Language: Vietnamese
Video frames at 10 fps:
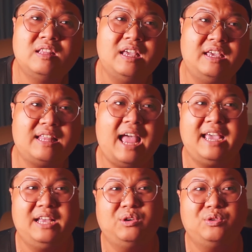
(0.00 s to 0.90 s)
thì
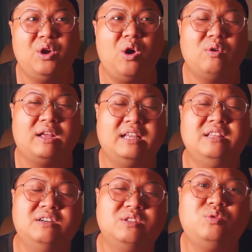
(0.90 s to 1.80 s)
thầy đồ vô là đã
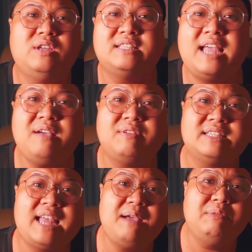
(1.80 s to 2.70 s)
đưa xuống nhà xác và
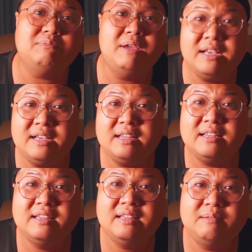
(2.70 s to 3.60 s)
sáng mình biết á
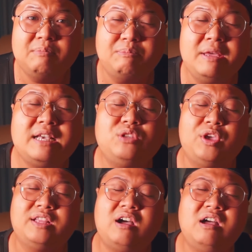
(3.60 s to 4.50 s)
mình biết cái
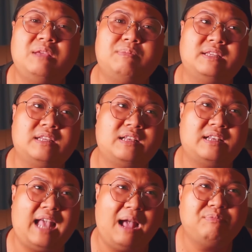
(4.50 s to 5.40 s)
chuyện đó thì mình
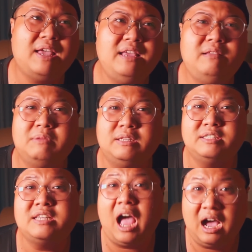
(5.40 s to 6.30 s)
cảm thấy mình
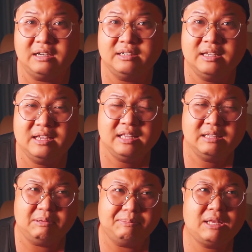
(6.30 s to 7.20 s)
sợ
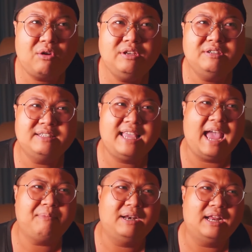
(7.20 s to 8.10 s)
mình mới nói người
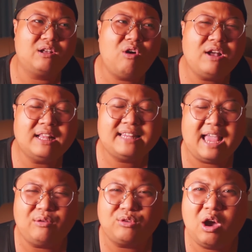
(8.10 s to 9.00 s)
nhà mình là có cách
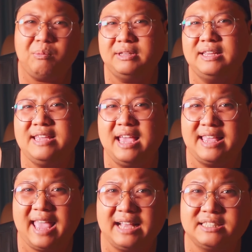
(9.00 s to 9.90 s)
nào cho mình đi về
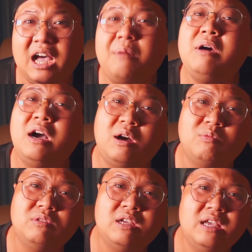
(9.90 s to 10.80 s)
nhà sớm hơn không
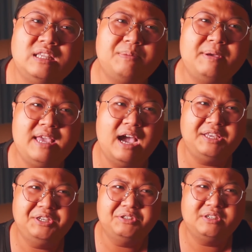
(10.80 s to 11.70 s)
chứ bây giờ
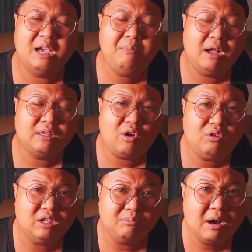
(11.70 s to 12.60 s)
giường kế bên có
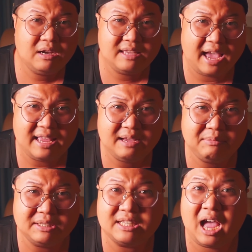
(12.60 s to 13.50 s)
người mất vậy á
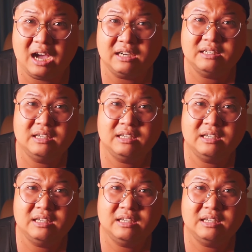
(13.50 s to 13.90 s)
mình sợ